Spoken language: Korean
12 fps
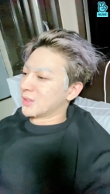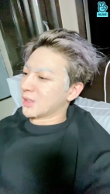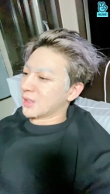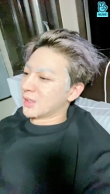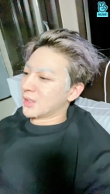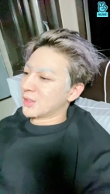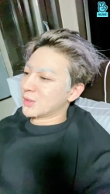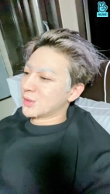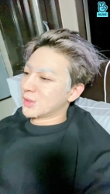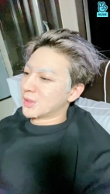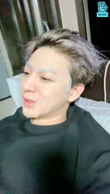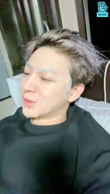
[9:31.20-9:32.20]
네
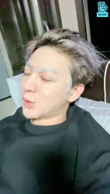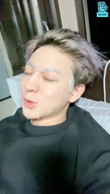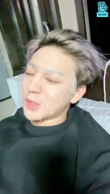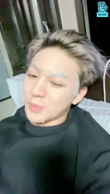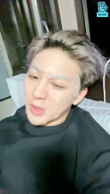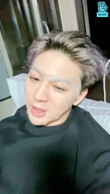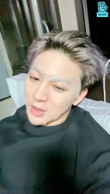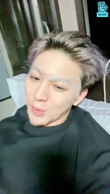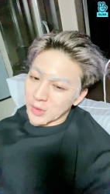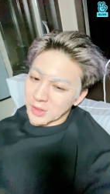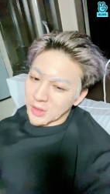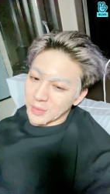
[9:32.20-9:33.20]
송십찾기
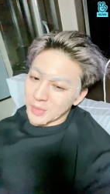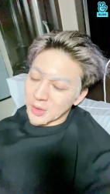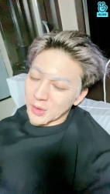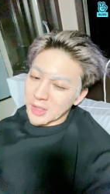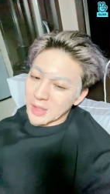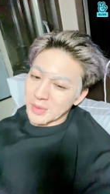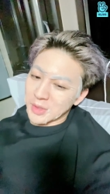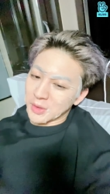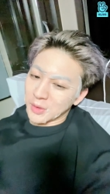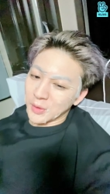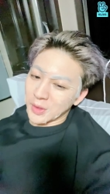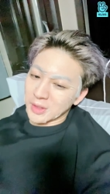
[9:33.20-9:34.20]
월드컵이 더
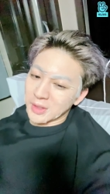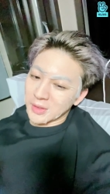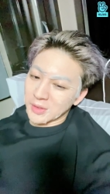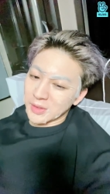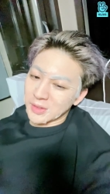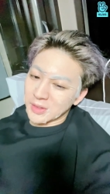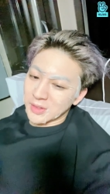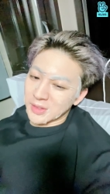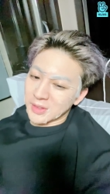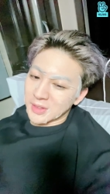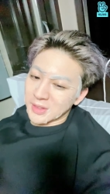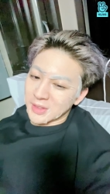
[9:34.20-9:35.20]
재밌었던 것 같아요.
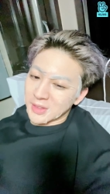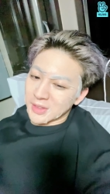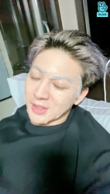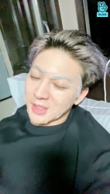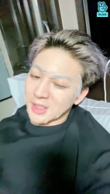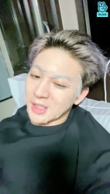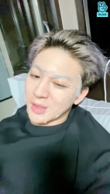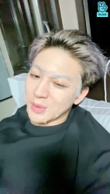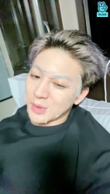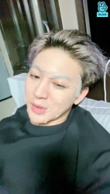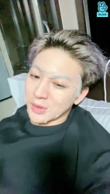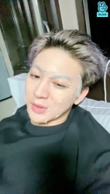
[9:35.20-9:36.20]
진짜
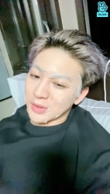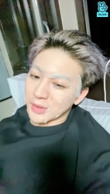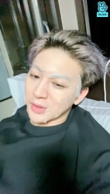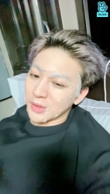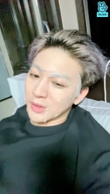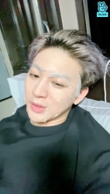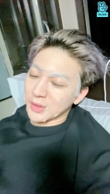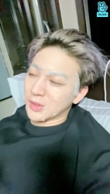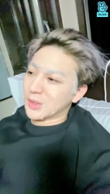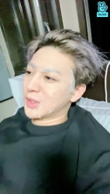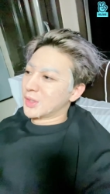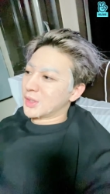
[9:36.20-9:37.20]
재밌어요. 그거
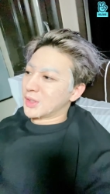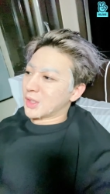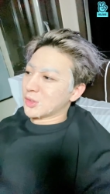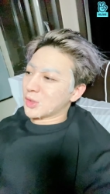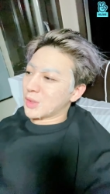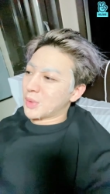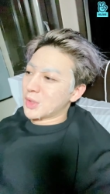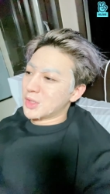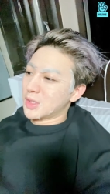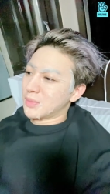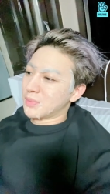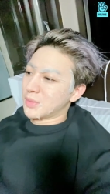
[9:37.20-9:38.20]
나중에
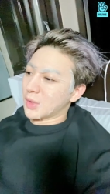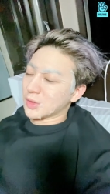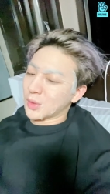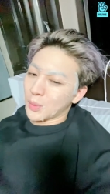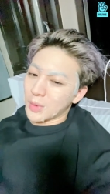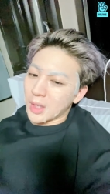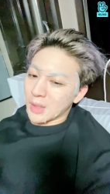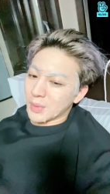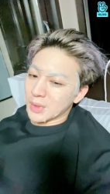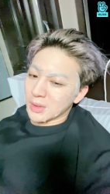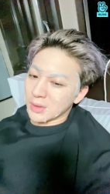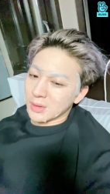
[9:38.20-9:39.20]
편집 영상
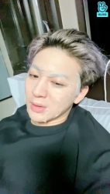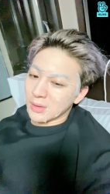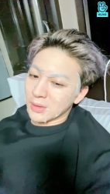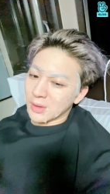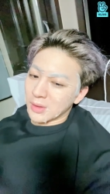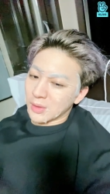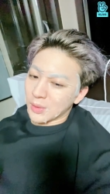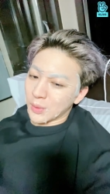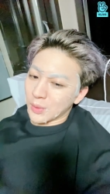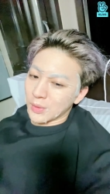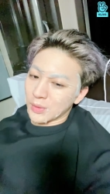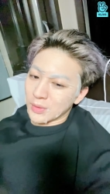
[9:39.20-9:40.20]
올라가면은
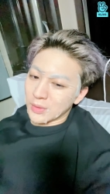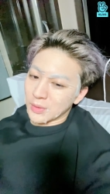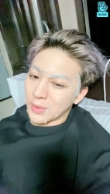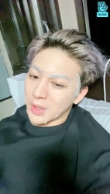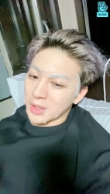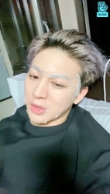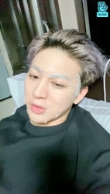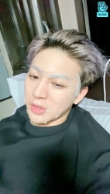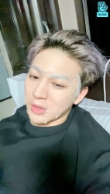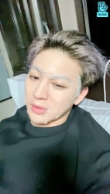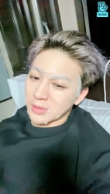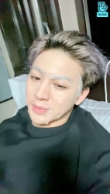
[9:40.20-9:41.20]
꼭 확인해
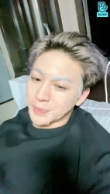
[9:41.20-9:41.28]
주세요.